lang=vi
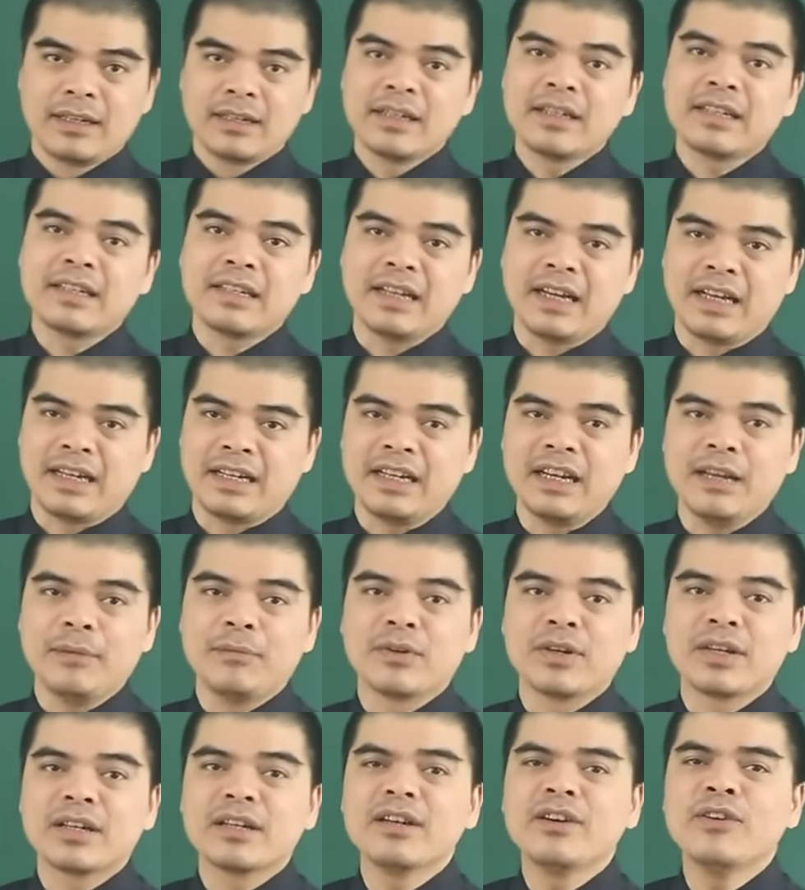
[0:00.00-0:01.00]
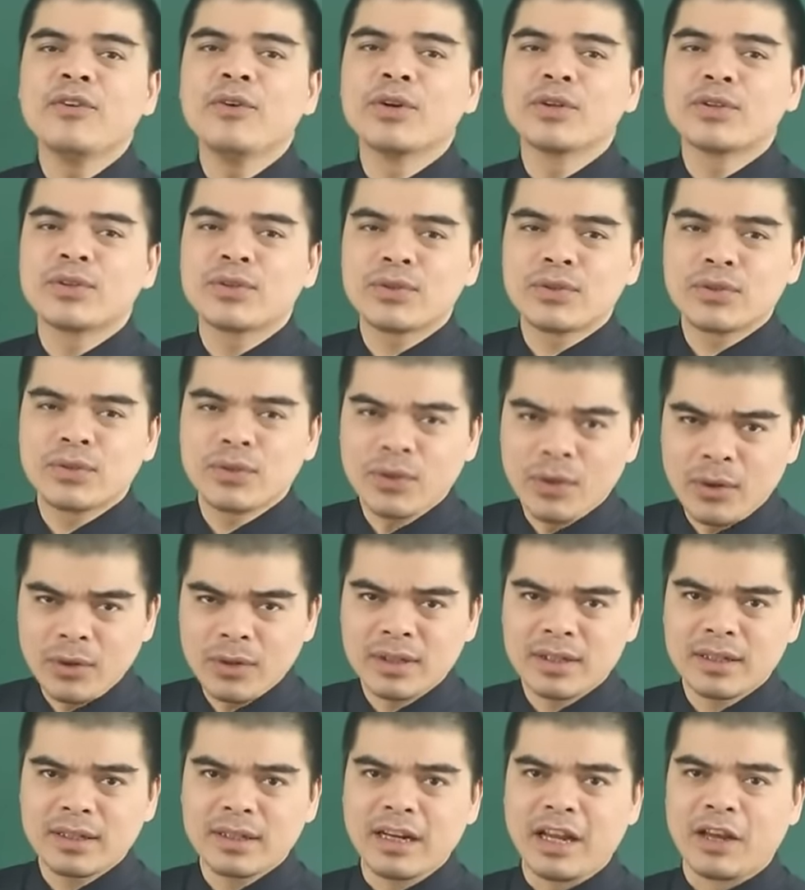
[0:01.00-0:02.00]
Nghịch cảnh là một cái cơ hội
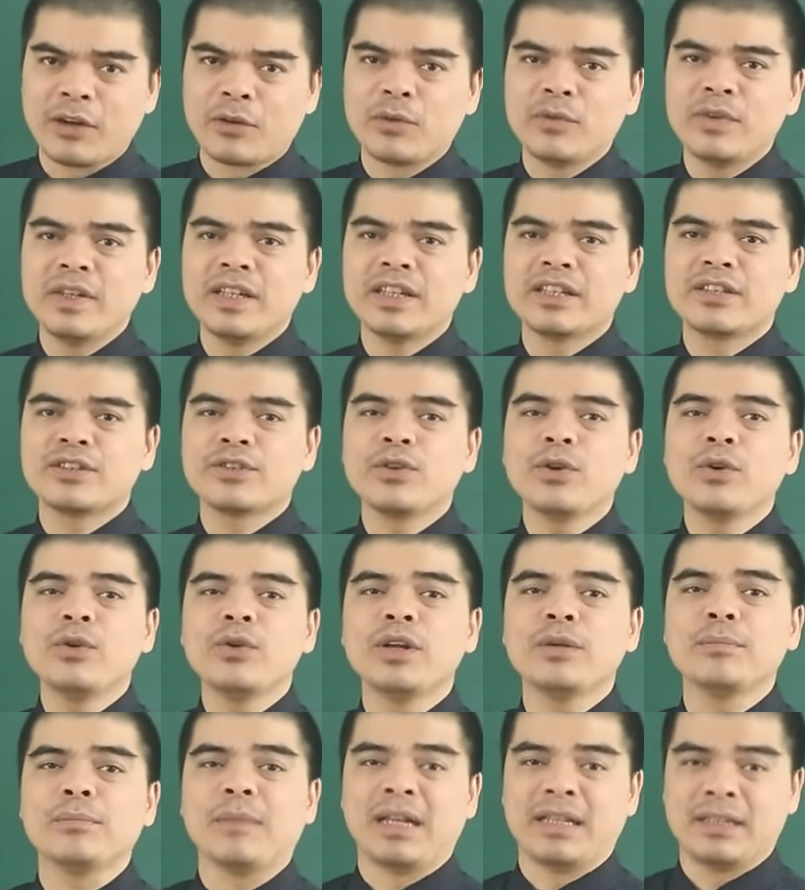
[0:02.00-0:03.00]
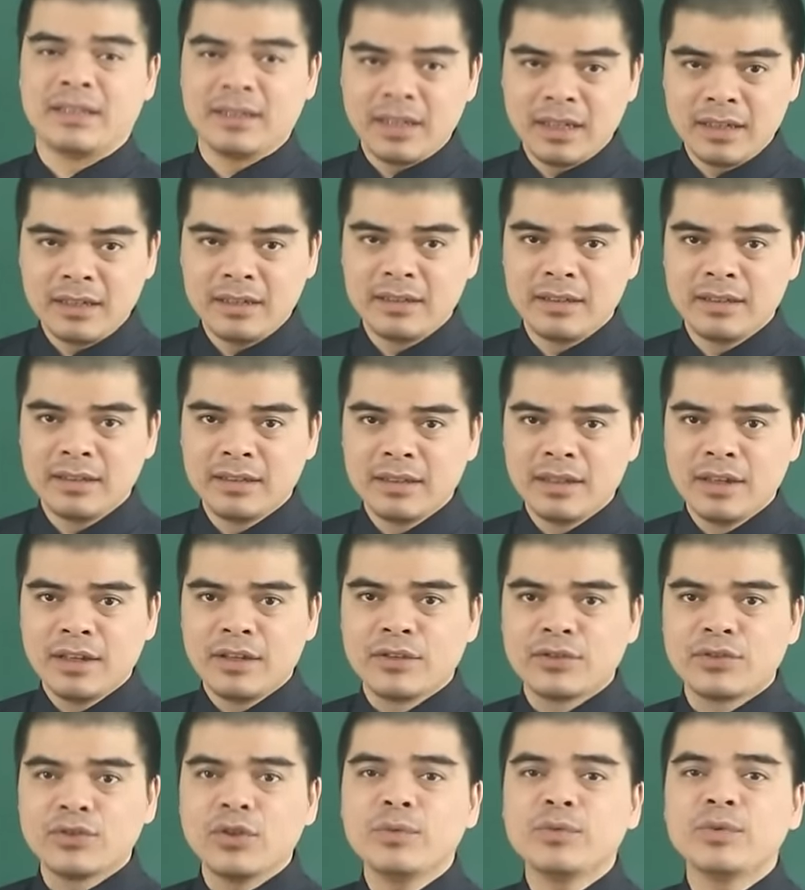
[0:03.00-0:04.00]
tốt để quý vị tôi luyện bản thân,
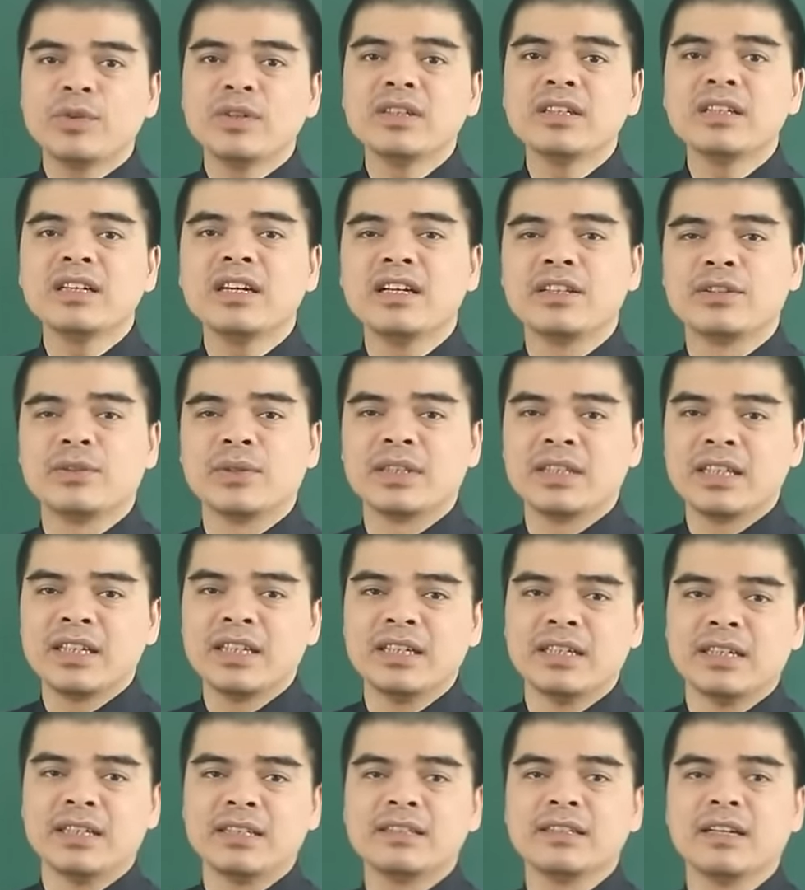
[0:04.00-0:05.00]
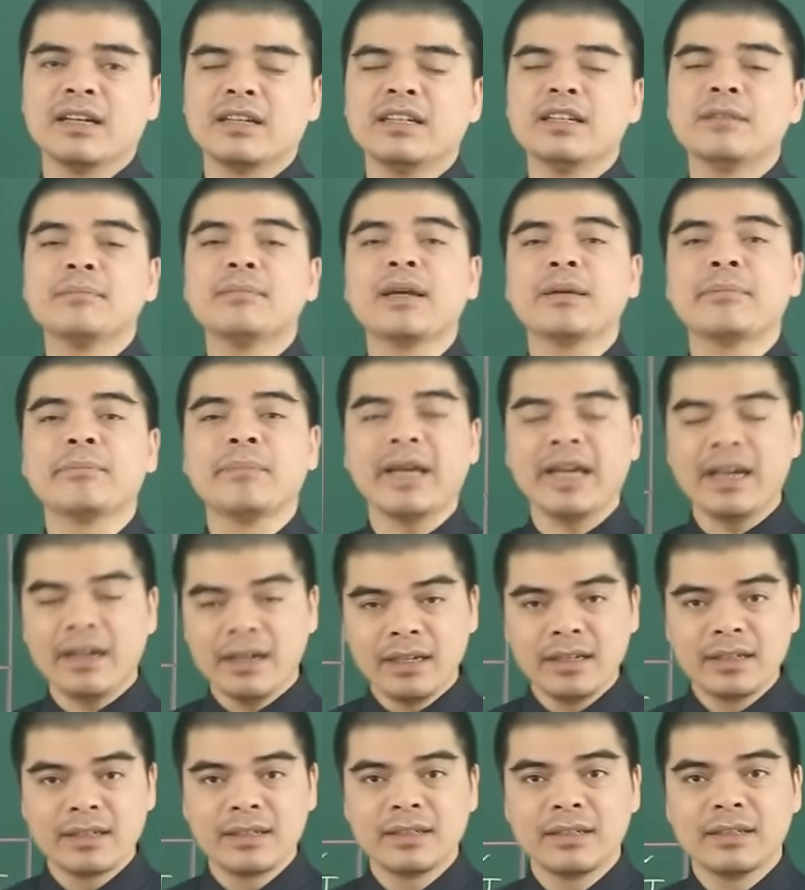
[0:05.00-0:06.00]
giúp cho những người tuổi Thìn ấy trở nên mạnh mẽ
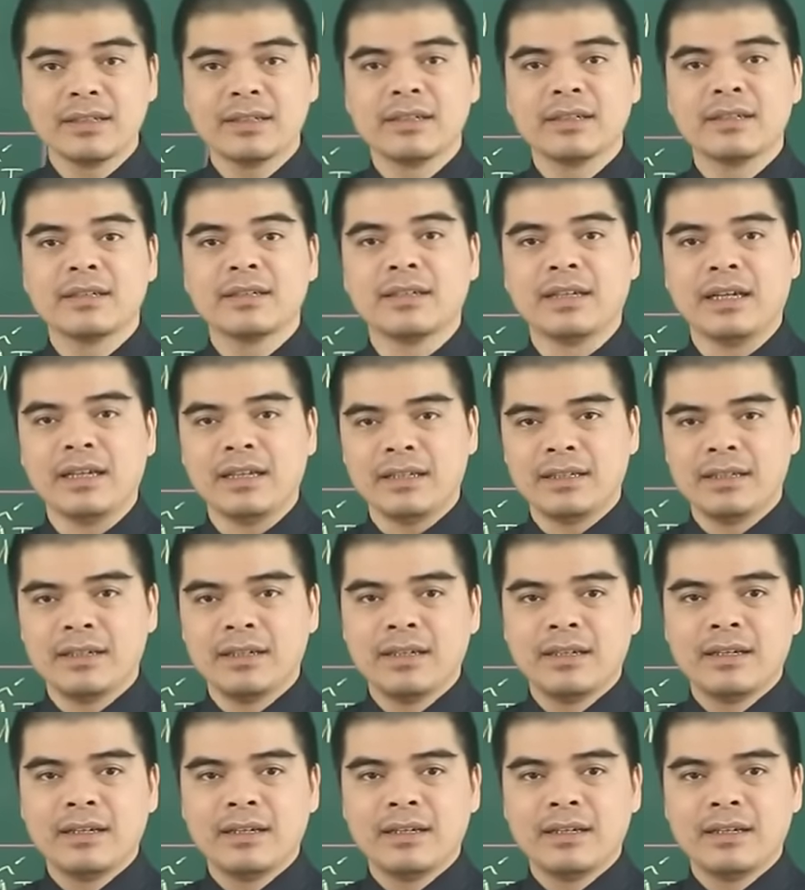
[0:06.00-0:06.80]
hơn. Đấy.